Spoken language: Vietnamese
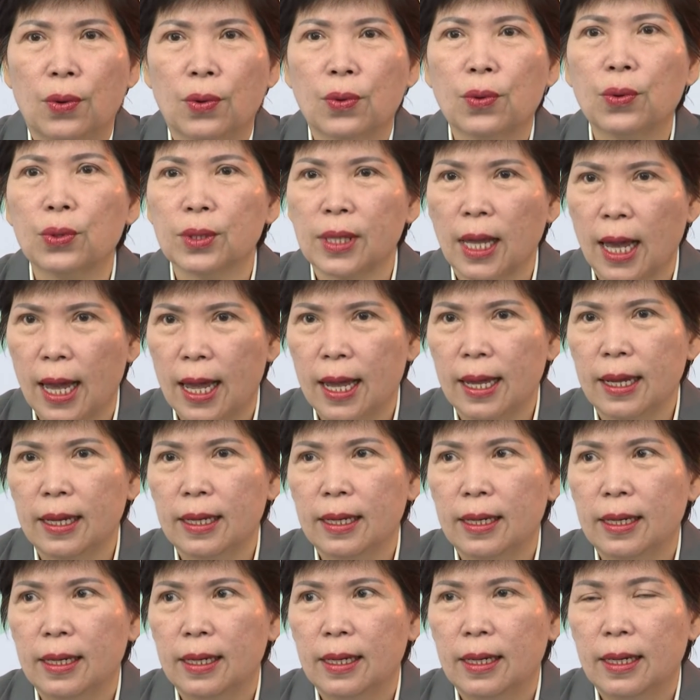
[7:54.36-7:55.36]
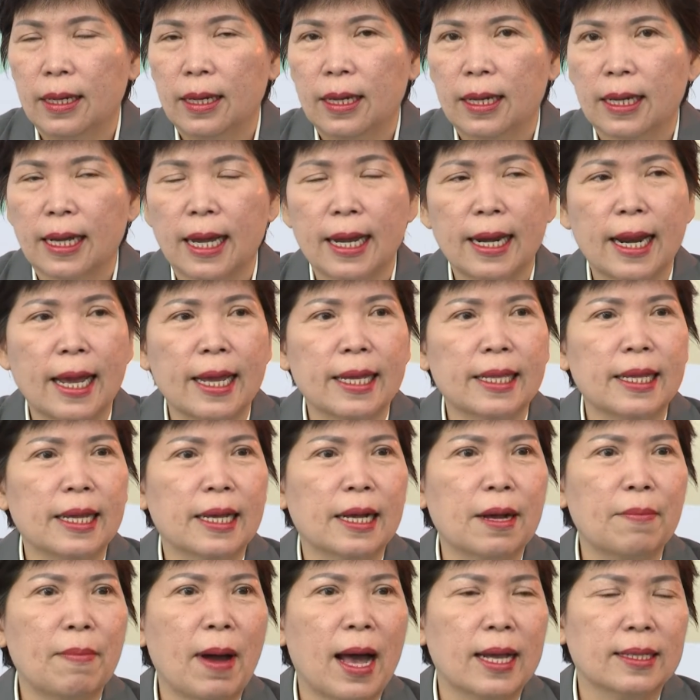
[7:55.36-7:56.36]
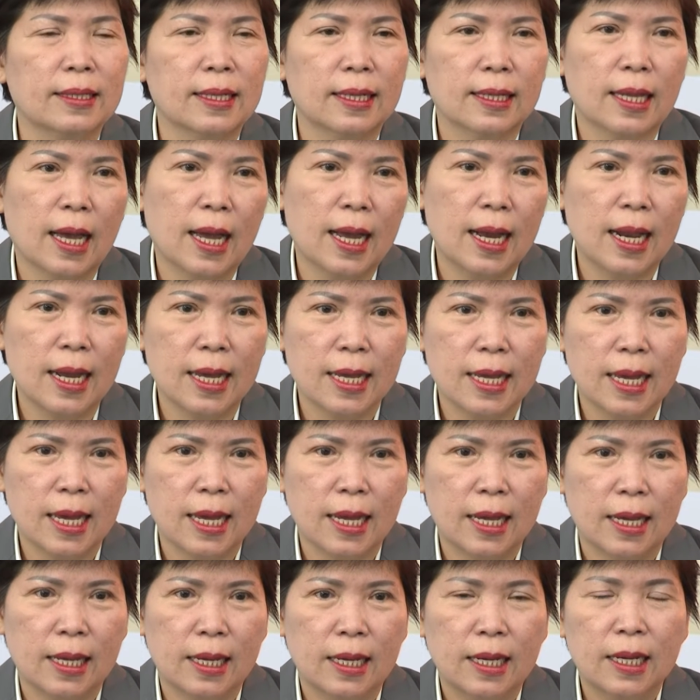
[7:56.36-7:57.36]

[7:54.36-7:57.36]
quốc tế ngày nay thì các bạn sẽ thấy là gì